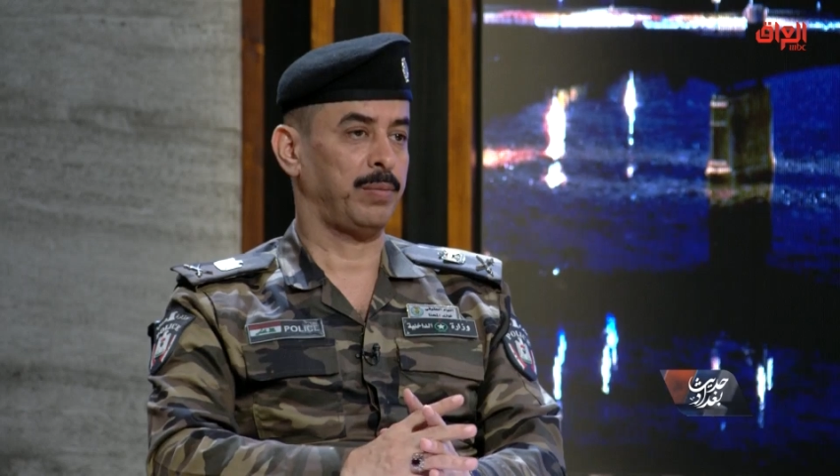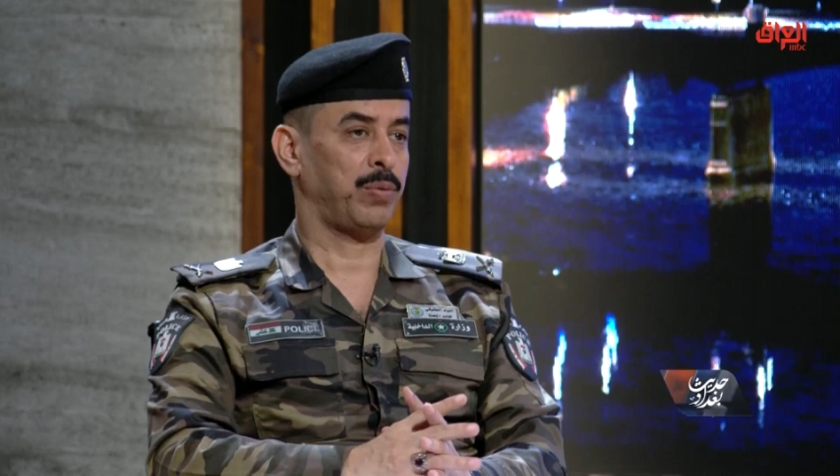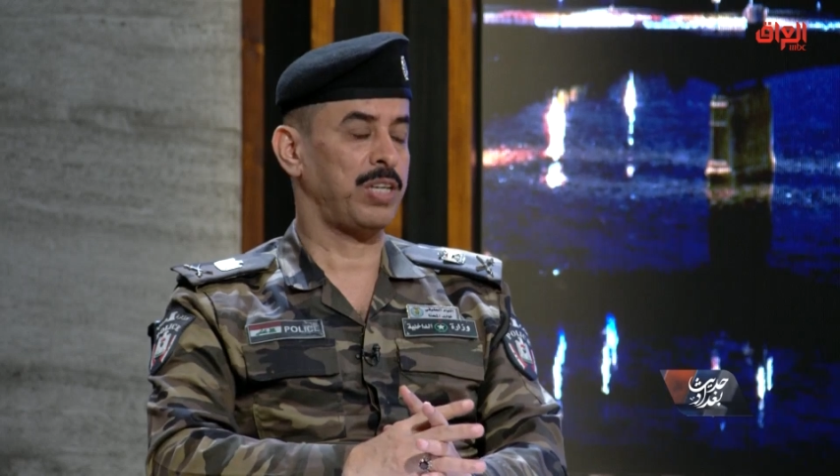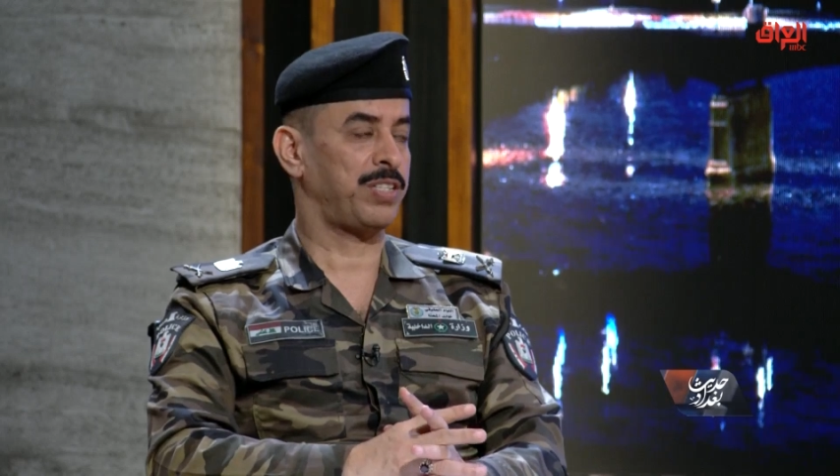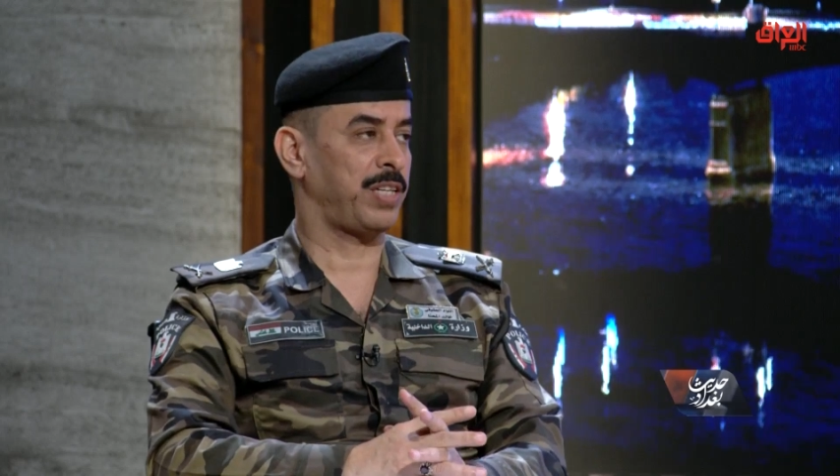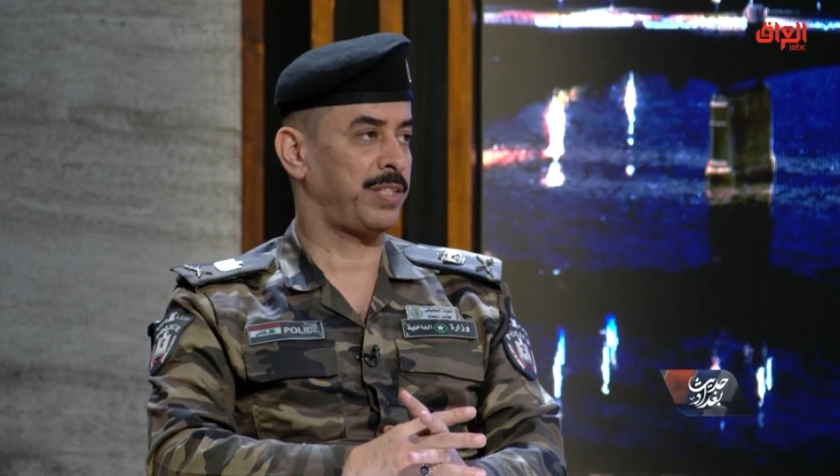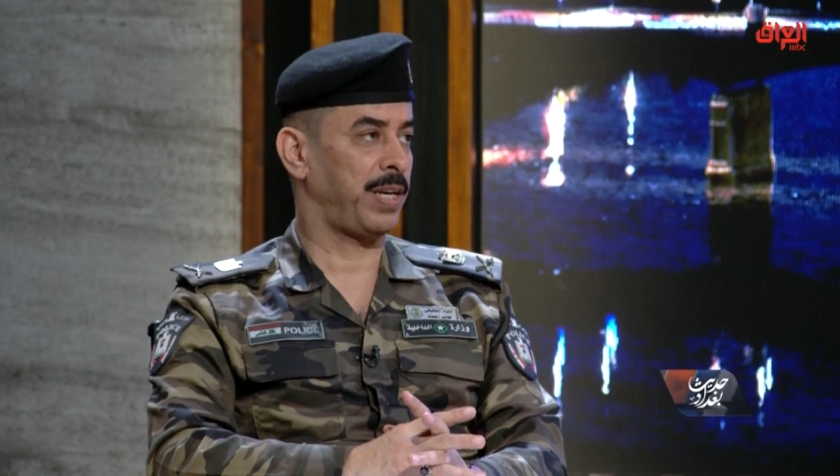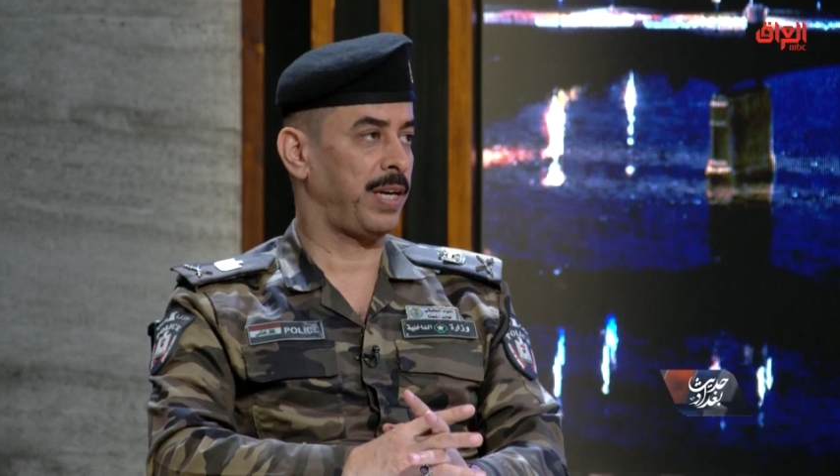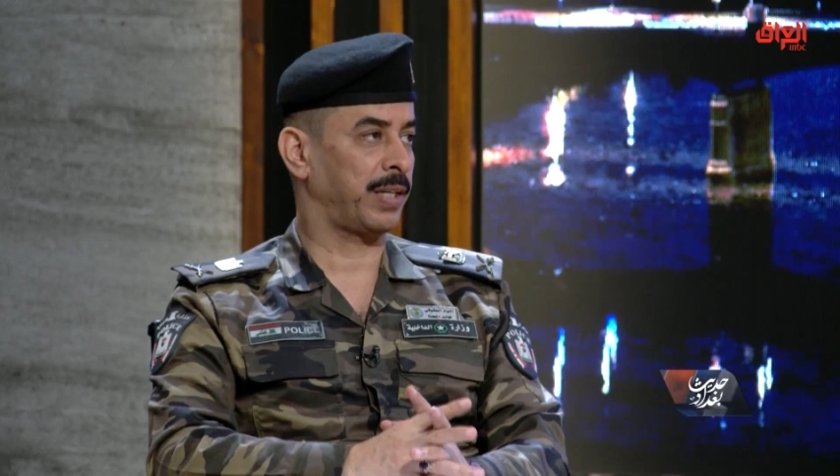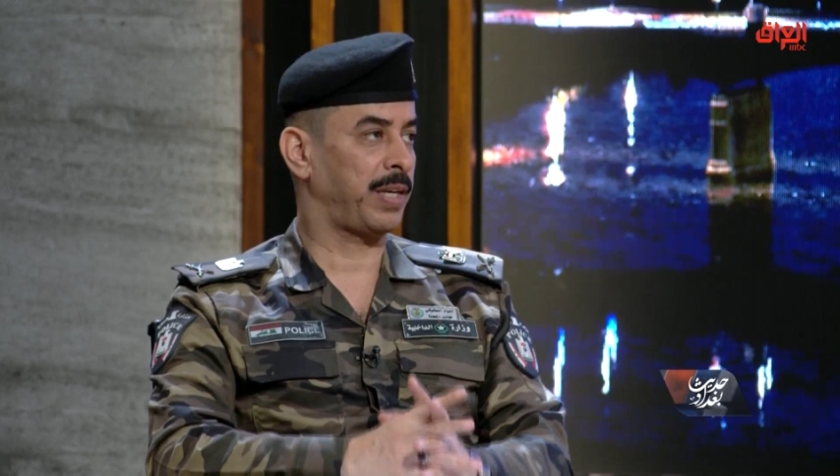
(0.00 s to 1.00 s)

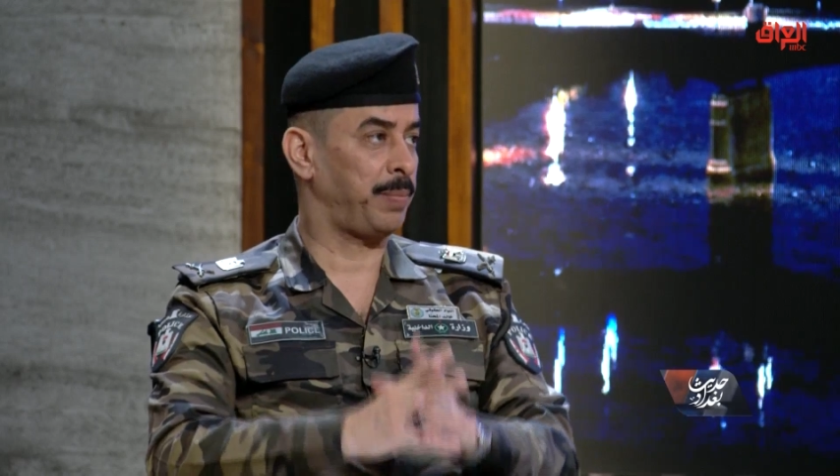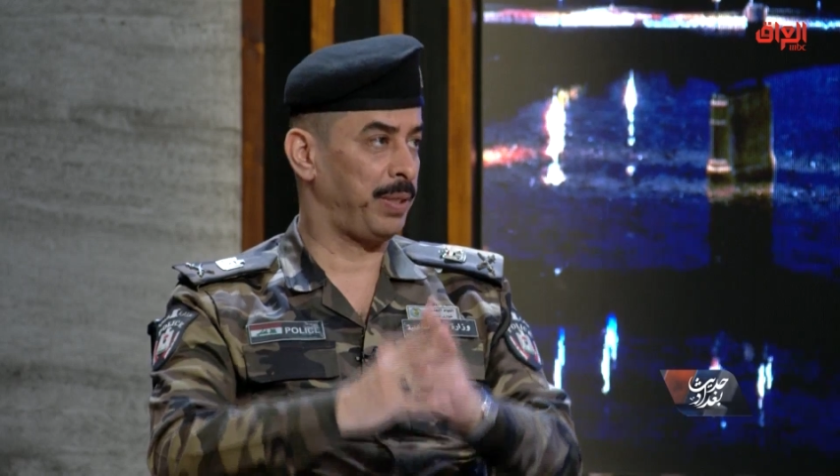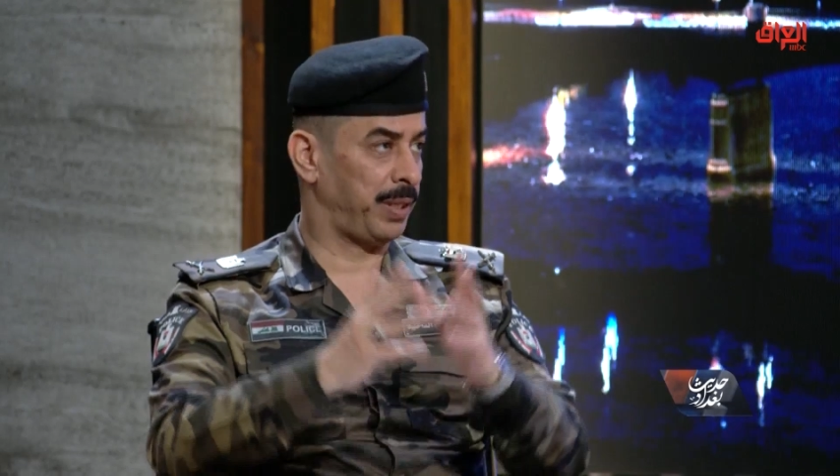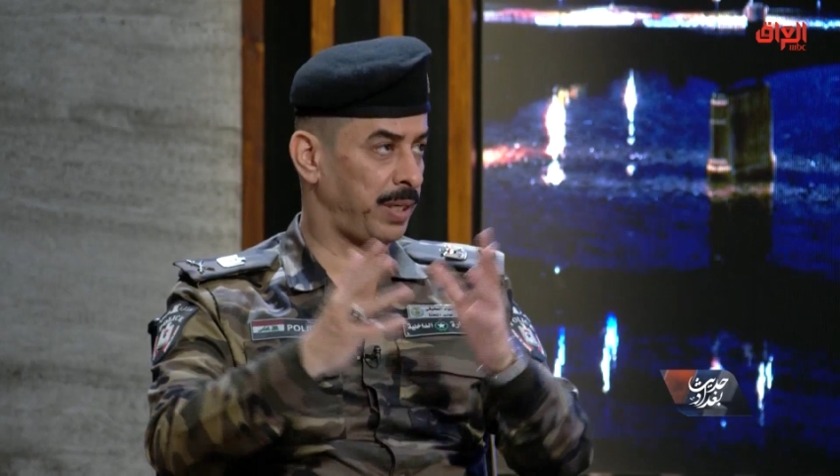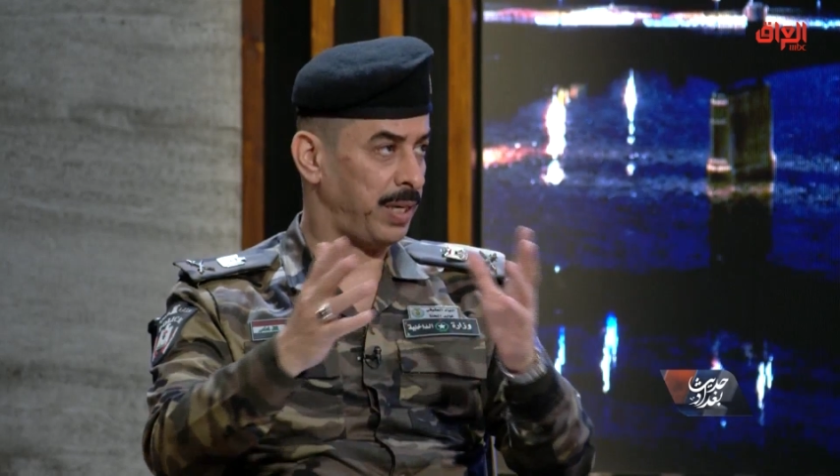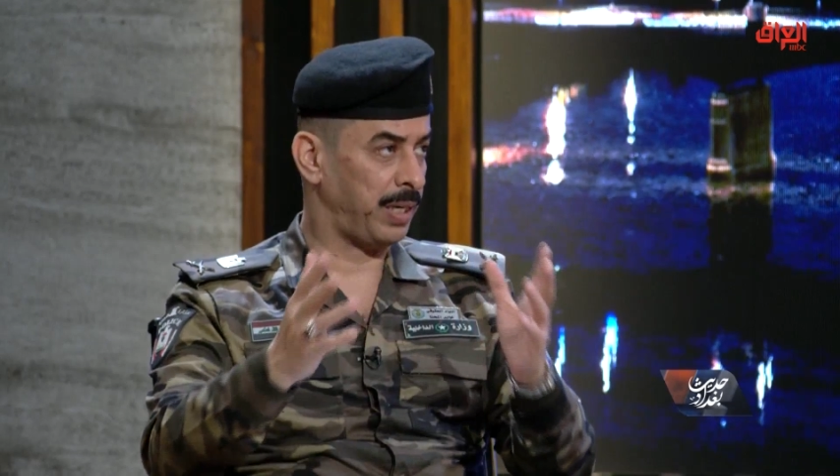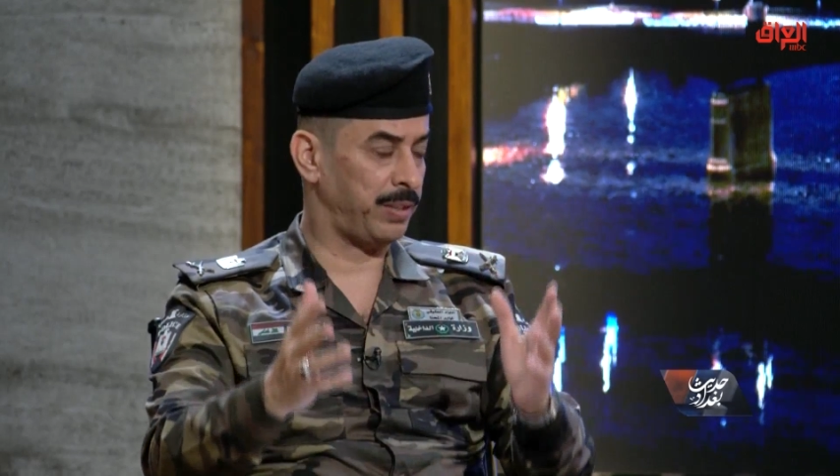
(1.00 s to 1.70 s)
مؤسسة كبيرة